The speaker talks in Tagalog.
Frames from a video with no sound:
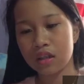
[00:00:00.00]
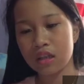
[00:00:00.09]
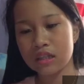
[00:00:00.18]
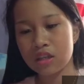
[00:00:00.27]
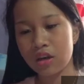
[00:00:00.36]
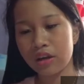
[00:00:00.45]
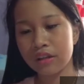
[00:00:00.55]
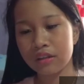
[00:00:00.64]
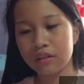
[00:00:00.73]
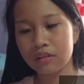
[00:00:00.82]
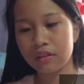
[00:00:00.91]
It's Heart
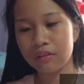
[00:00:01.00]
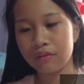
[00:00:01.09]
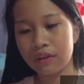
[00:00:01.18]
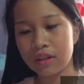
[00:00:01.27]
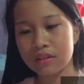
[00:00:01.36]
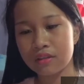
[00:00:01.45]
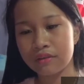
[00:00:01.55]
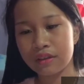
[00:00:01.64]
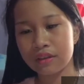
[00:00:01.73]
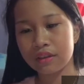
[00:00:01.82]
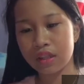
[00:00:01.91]
to Faith
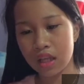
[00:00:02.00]
17.